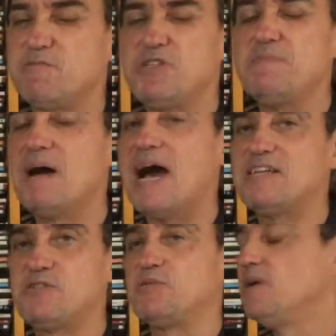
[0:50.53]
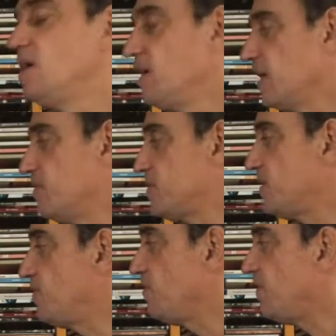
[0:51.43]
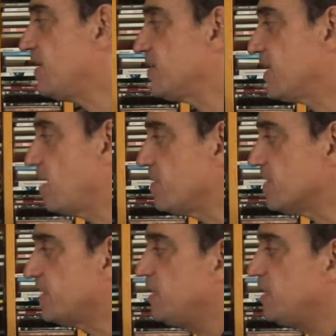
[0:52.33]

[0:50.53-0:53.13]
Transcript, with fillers: um timaço que vocês vão ver essa camisa.